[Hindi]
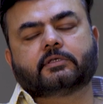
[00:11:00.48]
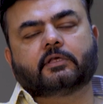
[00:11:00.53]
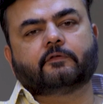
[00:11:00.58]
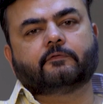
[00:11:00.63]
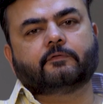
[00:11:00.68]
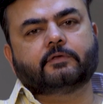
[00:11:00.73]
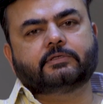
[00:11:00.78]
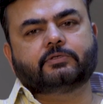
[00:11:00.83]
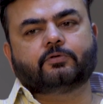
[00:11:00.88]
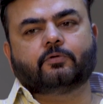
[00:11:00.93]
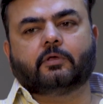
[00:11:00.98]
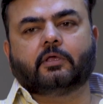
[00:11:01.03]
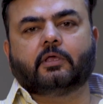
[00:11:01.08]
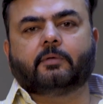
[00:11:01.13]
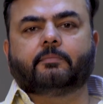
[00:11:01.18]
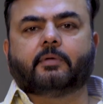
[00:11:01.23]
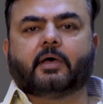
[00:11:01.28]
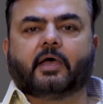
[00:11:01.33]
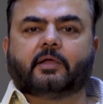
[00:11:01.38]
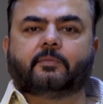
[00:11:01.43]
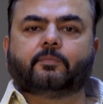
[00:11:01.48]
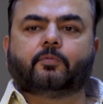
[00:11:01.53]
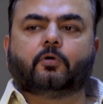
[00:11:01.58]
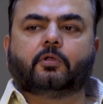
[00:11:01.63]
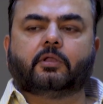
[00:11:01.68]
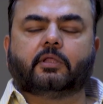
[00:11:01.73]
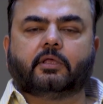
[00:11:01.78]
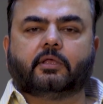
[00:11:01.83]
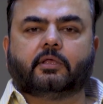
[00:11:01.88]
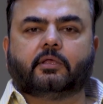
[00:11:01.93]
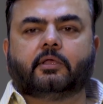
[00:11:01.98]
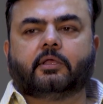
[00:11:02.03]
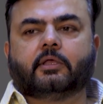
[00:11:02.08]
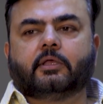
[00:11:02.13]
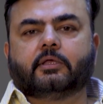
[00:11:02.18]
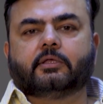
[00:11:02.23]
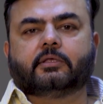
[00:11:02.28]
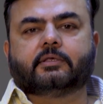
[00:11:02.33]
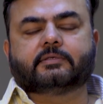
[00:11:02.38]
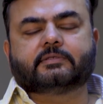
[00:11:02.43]
सर्विस जो है बैकबोन है
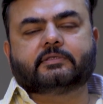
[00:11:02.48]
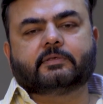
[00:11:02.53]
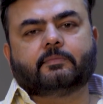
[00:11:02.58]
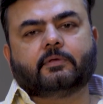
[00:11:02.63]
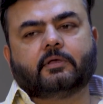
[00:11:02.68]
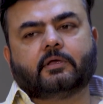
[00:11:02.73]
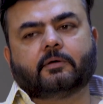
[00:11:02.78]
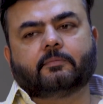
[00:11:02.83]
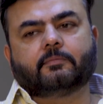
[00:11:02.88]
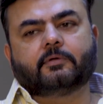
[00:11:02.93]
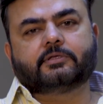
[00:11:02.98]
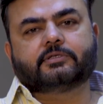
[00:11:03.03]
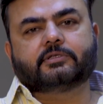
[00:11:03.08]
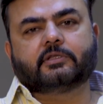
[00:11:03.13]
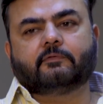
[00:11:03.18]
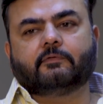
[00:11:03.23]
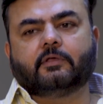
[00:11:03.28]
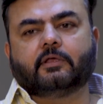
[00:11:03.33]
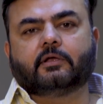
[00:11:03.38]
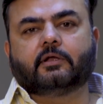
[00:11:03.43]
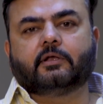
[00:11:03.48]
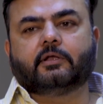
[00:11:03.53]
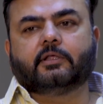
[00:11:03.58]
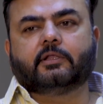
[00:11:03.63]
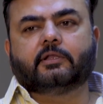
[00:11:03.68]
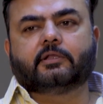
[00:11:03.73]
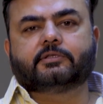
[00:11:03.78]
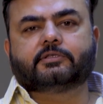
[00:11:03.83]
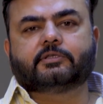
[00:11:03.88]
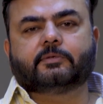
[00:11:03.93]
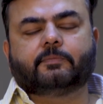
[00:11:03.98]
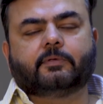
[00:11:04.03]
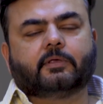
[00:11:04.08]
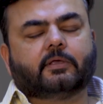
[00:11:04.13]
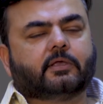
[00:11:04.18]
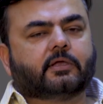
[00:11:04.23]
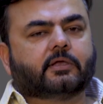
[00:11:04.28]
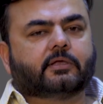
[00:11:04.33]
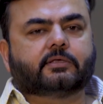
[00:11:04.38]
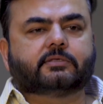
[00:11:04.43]
किसी भी कमर्शियल व्हीकल डीलरशिप
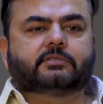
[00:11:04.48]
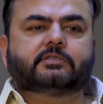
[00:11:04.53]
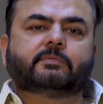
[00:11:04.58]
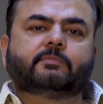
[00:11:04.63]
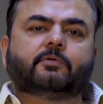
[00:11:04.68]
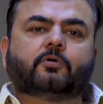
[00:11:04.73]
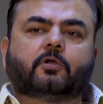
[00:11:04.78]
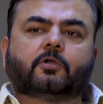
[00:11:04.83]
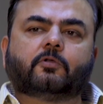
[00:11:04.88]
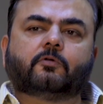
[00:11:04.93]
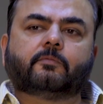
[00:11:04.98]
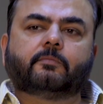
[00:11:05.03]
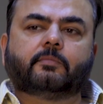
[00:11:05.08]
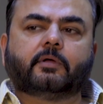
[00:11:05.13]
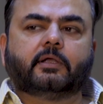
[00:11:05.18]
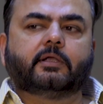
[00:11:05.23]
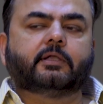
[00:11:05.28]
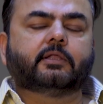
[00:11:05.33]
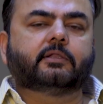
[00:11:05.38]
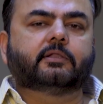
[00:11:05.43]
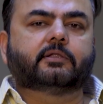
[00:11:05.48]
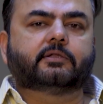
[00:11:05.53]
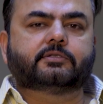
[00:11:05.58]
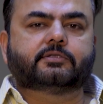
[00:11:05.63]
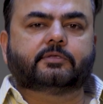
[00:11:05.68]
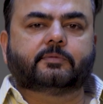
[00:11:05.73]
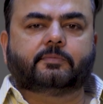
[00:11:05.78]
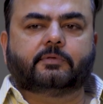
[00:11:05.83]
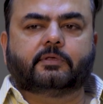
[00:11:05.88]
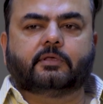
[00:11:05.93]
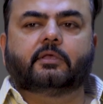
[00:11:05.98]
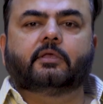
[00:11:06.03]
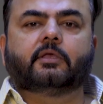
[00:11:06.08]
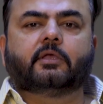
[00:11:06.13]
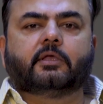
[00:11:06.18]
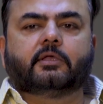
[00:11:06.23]
की या किसी भी ऑटोमोबाइल डीलरशिप की